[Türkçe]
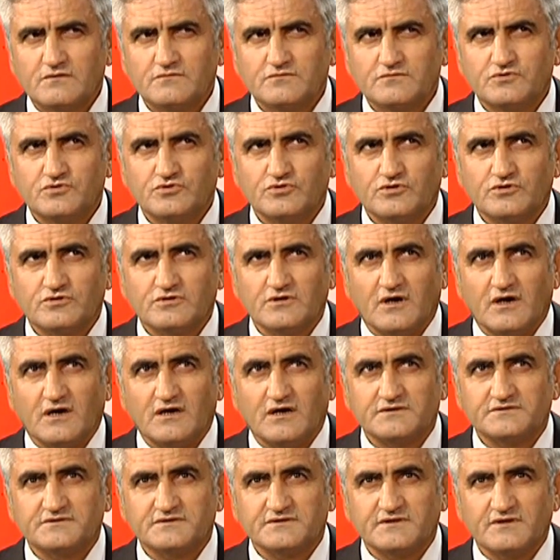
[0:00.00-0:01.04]
Diyor ki
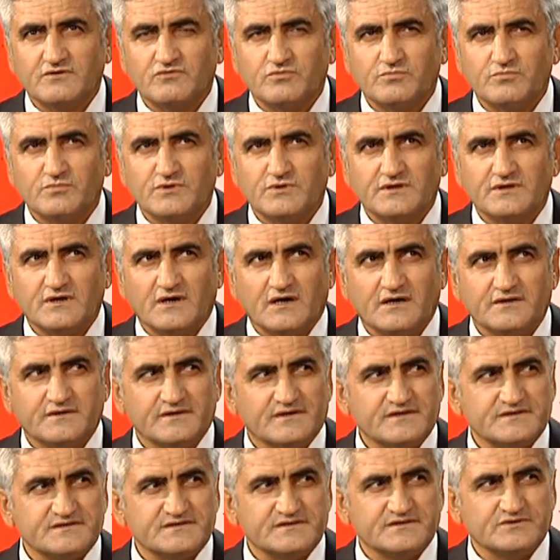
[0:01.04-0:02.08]
artık evimin de
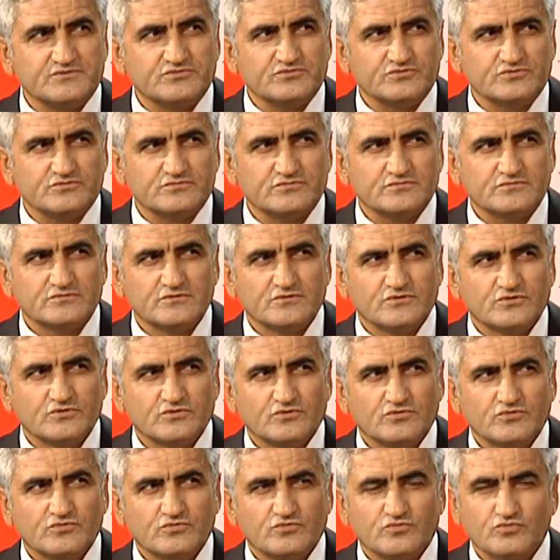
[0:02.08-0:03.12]
adresini diyor
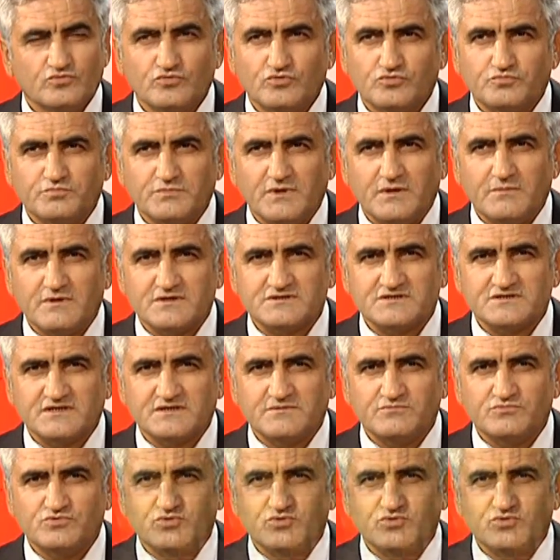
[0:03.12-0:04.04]
unutmaya başladım.